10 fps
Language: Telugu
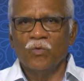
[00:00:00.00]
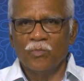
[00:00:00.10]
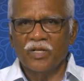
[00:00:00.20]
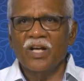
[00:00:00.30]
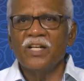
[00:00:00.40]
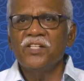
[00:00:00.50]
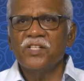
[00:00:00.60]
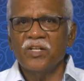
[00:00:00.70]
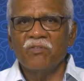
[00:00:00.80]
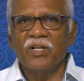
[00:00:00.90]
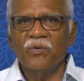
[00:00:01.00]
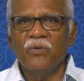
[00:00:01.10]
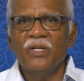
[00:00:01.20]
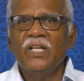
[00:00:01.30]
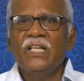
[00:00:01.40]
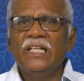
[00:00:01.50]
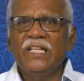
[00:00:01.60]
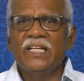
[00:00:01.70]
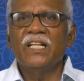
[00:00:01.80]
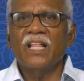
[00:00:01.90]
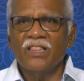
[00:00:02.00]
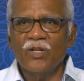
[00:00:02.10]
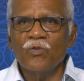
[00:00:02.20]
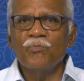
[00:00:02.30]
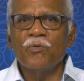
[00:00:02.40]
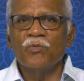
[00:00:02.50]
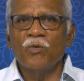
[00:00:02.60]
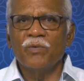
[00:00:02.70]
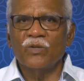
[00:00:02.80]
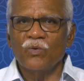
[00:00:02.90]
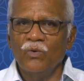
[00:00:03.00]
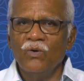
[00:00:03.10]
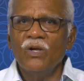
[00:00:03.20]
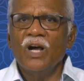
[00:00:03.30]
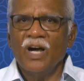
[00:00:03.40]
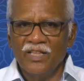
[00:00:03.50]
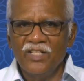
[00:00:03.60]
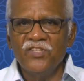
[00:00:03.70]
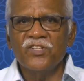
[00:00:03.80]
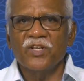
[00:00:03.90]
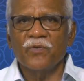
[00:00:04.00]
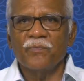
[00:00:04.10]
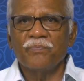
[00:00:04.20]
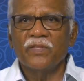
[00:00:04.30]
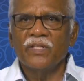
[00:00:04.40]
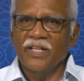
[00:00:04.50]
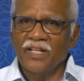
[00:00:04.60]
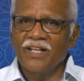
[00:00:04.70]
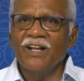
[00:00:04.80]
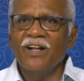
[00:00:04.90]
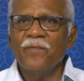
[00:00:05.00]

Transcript: ఉమరాలీషా వారు ఈ గ్రంథ రూపంలో మనకు అందించారు ఇంకా